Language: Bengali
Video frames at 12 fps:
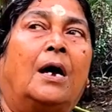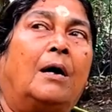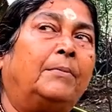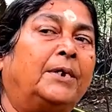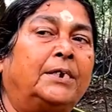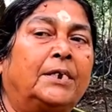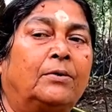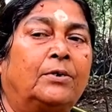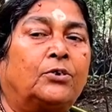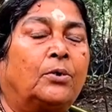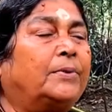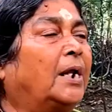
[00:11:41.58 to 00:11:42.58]
আমি নিজে করি
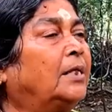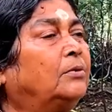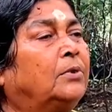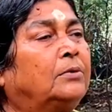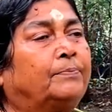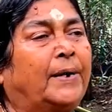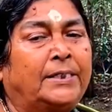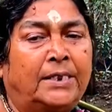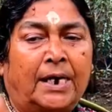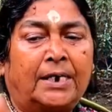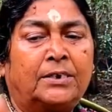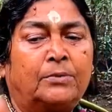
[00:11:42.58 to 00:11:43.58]
সব তারা দু পাঁচ
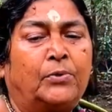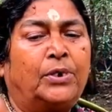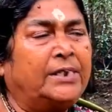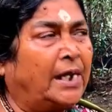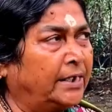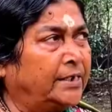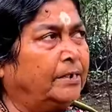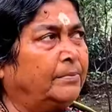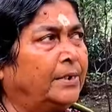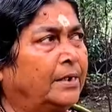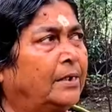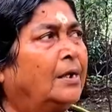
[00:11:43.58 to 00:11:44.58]
দিন আগে এসে বলে জানিয়ে
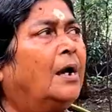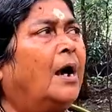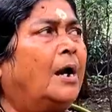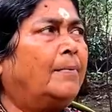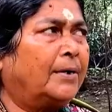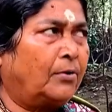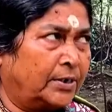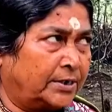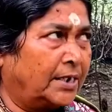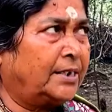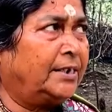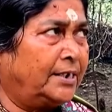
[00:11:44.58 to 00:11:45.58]
যাবে আচ্ছা, আবার
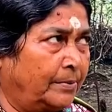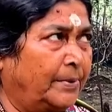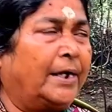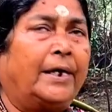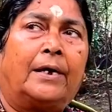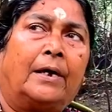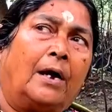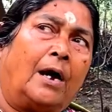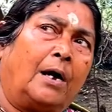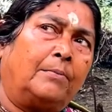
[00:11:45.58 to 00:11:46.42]
খরচা দিয়ে যাবে হ্যাঁ আচ্ছা।